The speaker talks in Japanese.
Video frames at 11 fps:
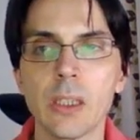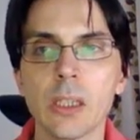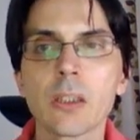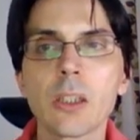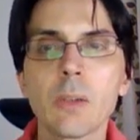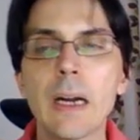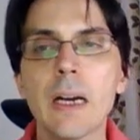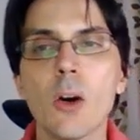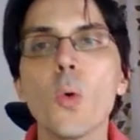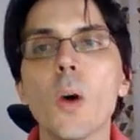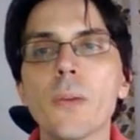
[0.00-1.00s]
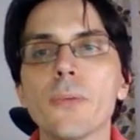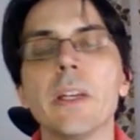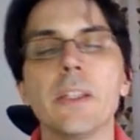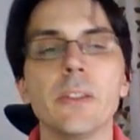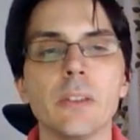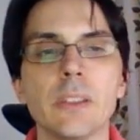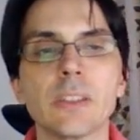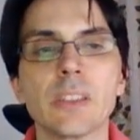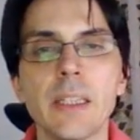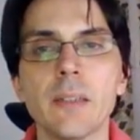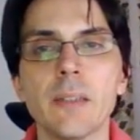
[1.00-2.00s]
これはオアフ M です
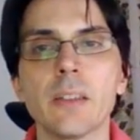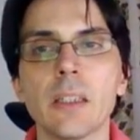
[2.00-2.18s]
ね。